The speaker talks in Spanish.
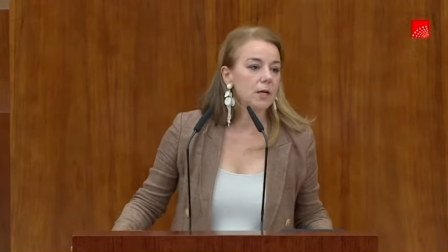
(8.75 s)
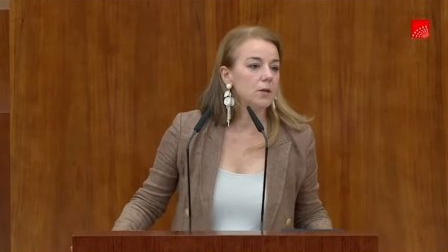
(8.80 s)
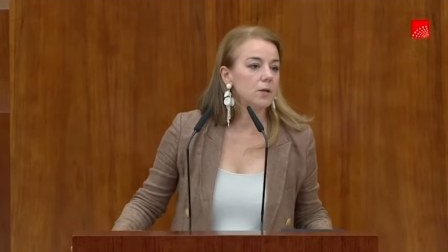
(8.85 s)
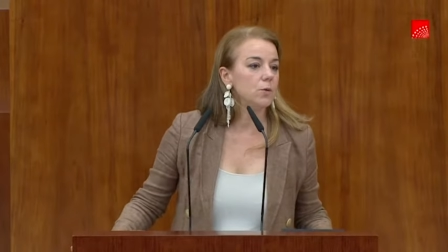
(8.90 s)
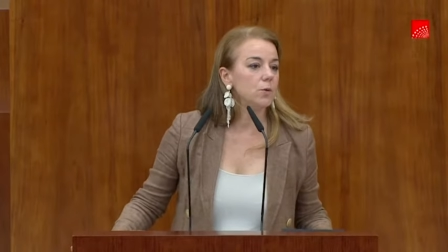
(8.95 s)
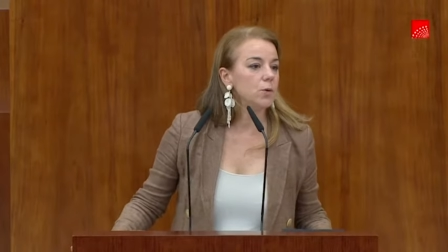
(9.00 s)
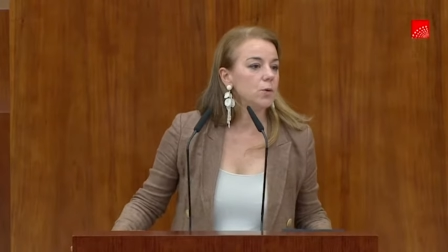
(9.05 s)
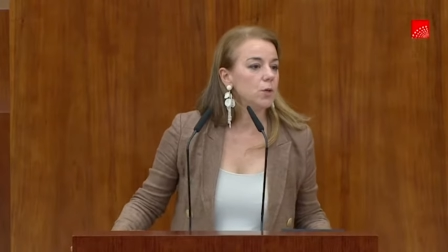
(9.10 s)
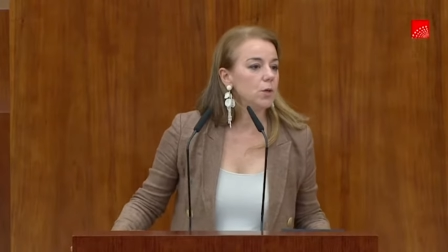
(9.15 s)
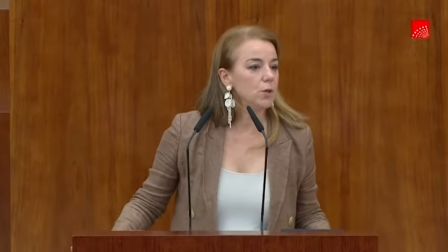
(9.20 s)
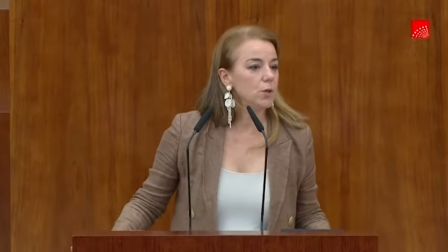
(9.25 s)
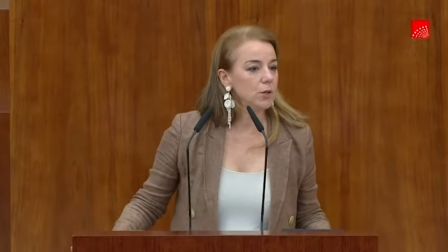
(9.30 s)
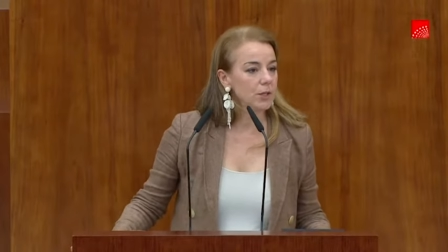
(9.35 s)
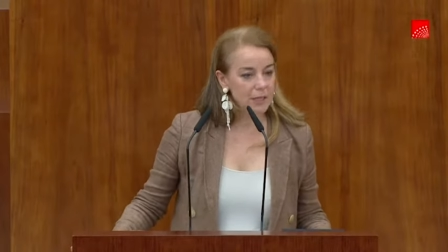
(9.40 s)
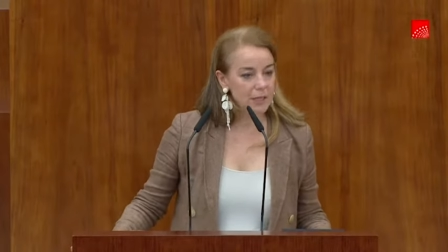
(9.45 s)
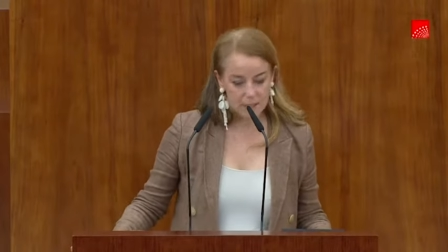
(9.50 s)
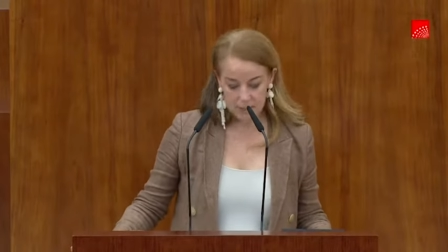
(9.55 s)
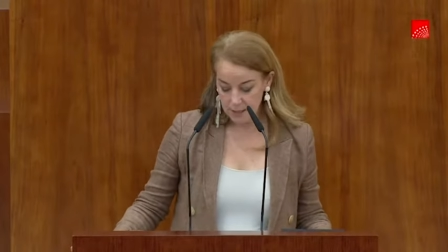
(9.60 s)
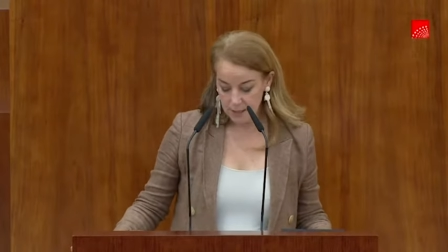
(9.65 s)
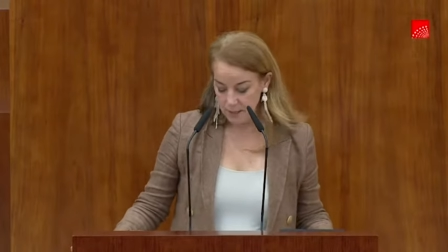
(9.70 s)
reducción
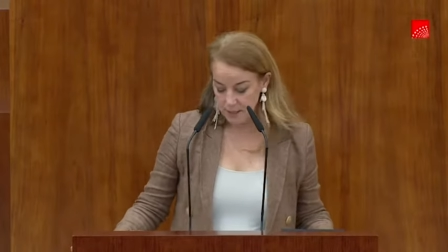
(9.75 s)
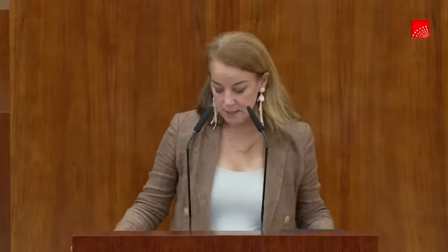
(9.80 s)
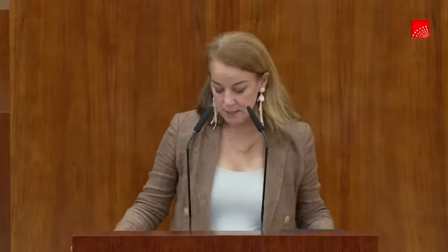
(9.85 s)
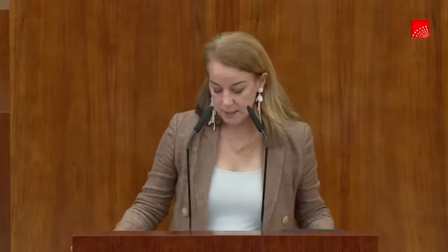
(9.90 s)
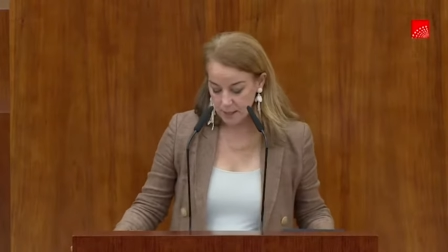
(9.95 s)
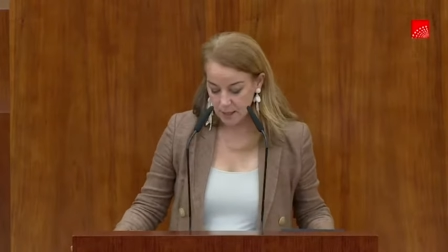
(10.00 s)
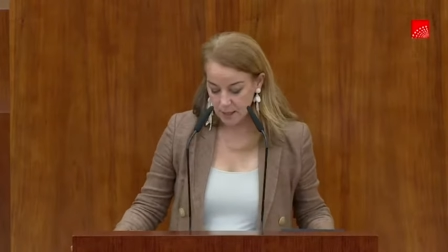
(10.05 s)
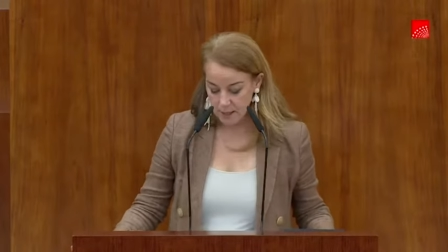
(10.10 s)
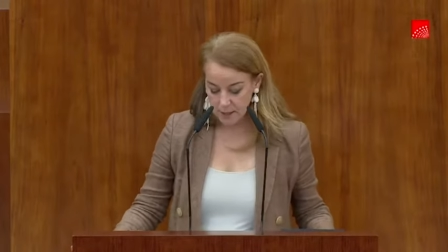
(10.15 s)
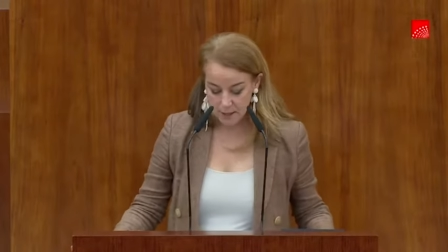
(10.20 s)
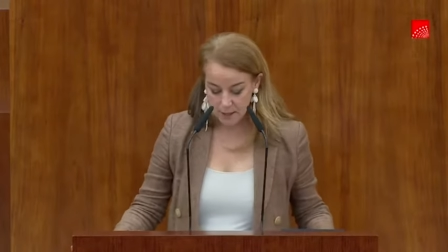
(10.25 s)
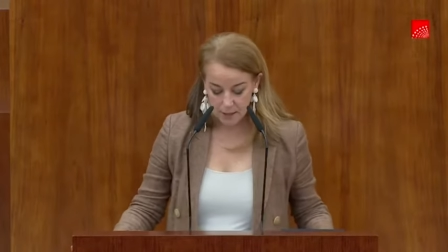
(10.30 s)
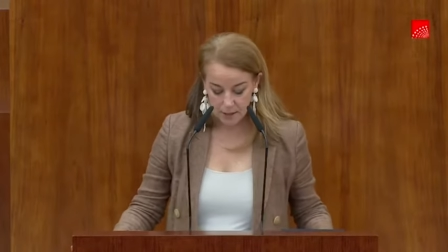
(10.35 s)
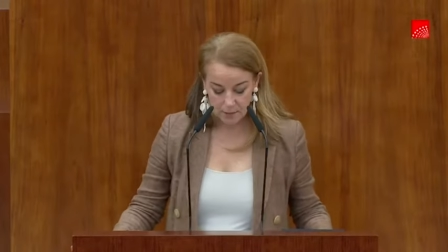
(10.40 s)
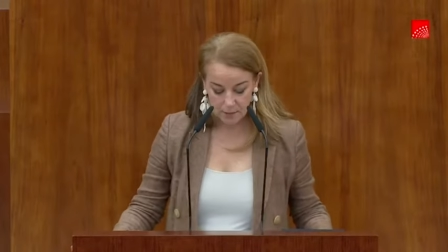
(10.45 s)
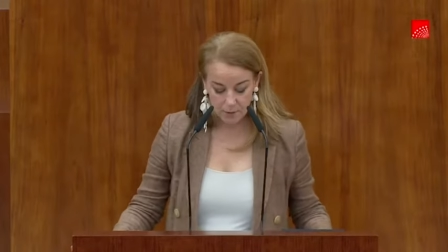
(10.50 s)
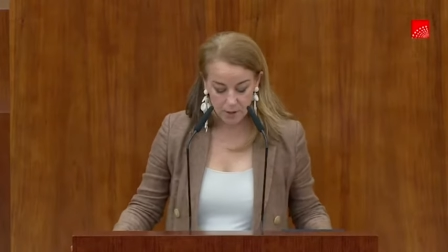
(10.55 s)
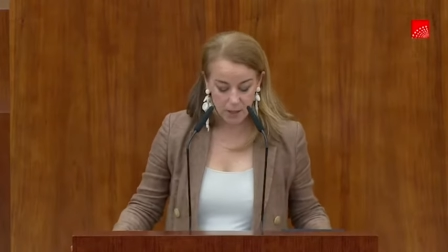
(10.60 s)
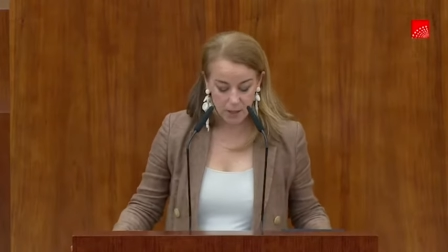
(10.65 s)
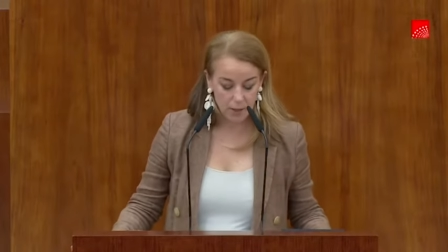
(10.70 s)
de la siniestralidad
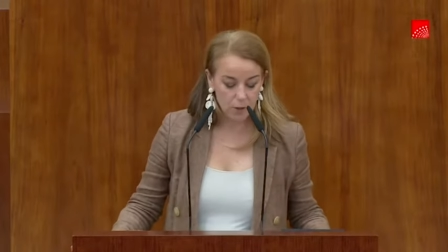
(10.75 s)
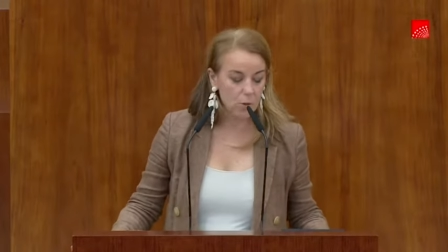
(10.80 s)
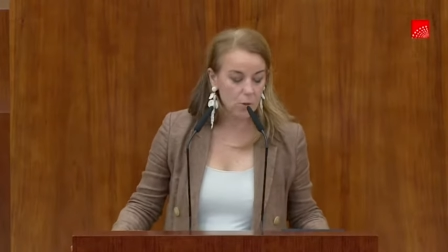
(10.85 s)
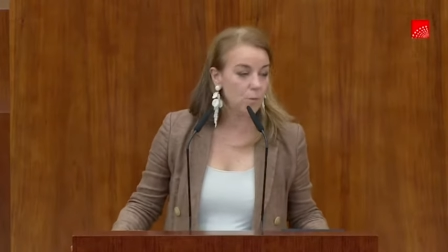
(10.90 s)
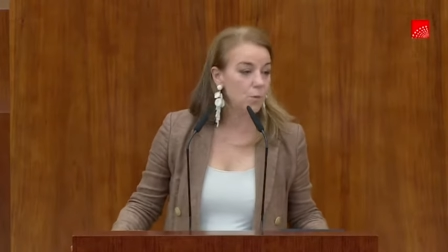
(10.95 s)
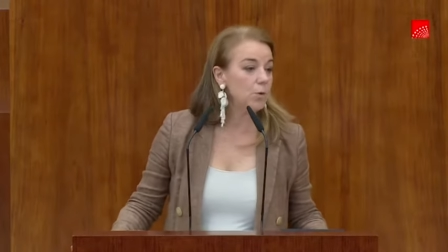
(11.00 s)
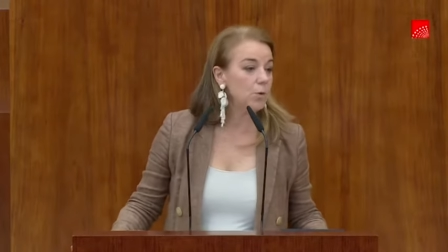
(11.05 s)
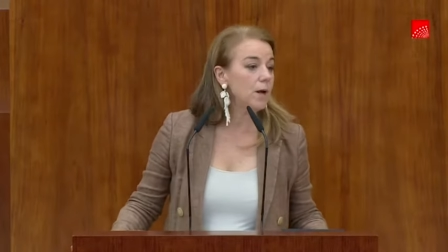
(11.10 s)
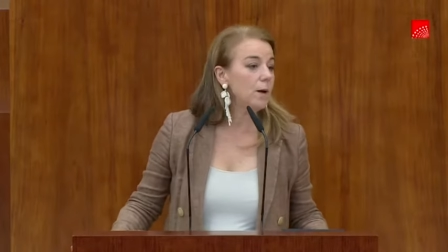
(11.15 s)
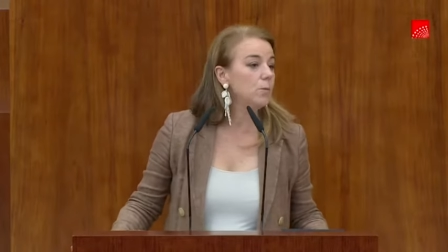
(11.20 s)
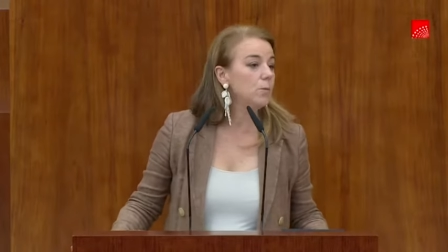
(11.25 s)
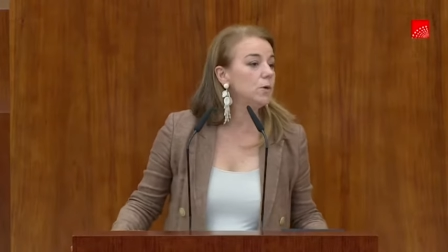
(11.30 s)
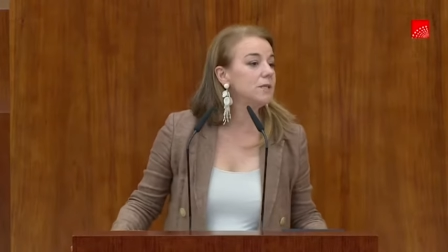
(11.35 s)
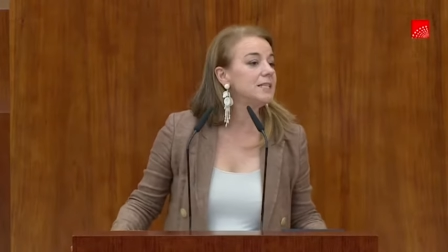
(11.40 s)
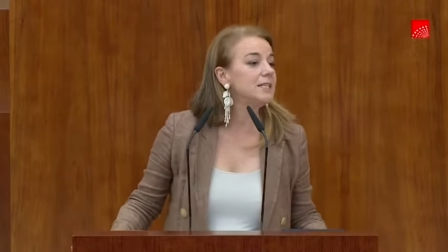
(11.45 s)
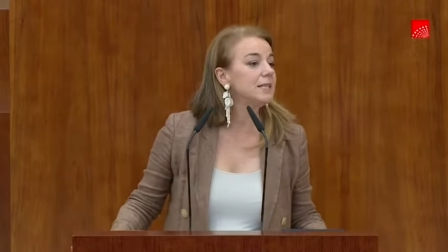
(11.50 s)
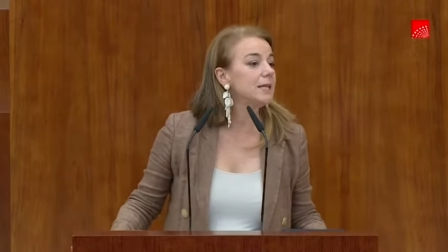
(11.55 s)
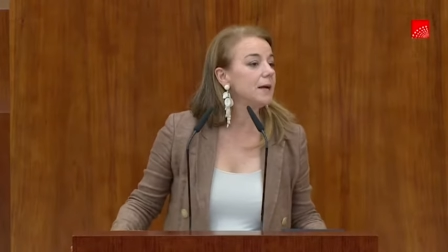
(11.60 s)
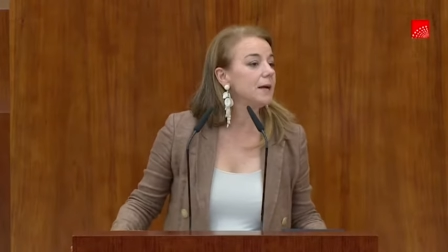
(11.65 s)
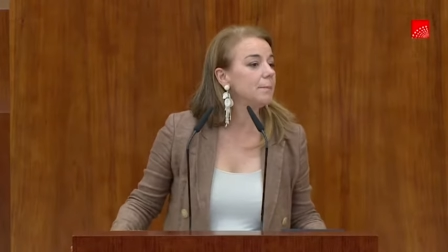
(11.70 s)
laboral como una
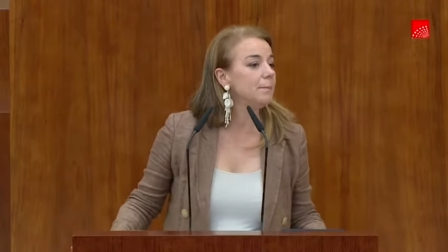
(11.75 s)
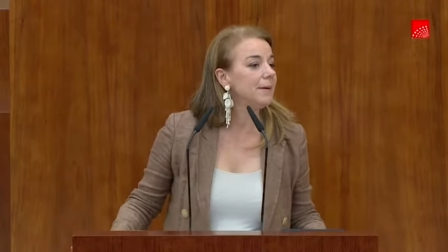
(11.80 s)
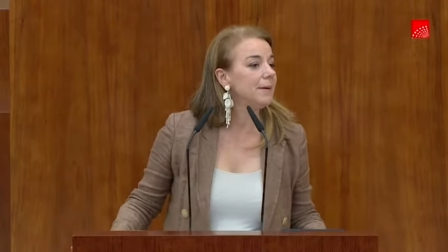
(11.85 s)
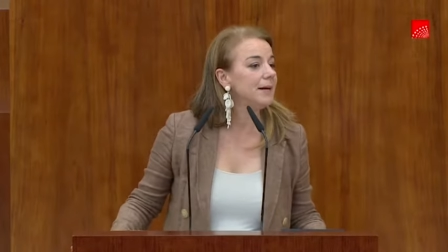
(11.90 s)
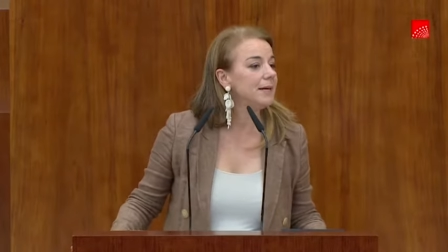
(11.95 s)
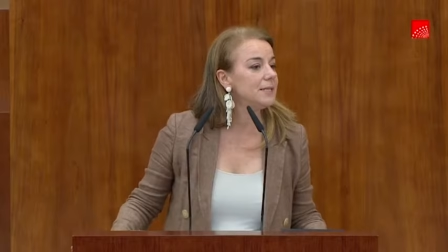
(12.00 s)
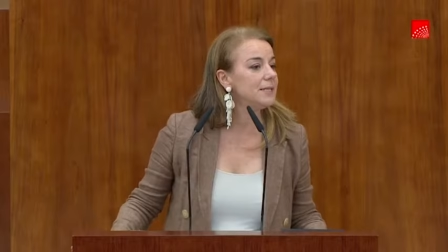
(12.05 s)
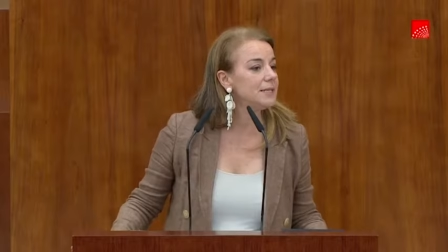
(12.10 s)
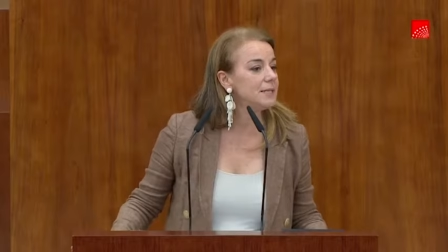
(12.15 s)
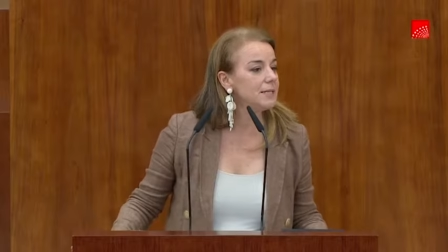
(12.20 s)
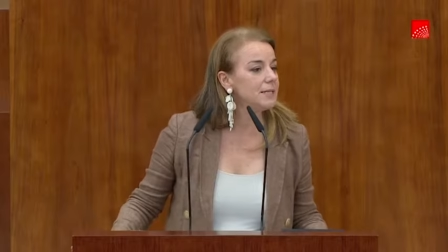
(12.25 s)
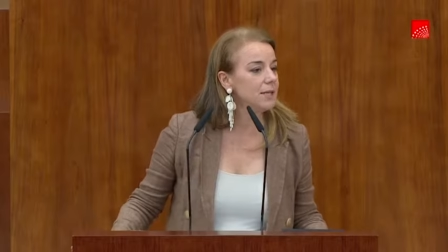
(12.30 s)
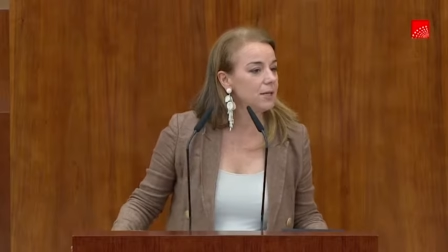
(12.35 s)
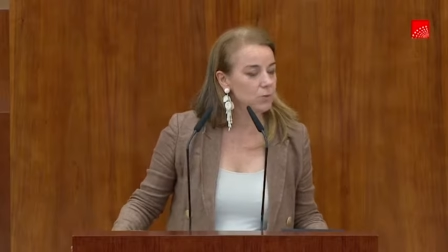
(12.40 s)
muestra más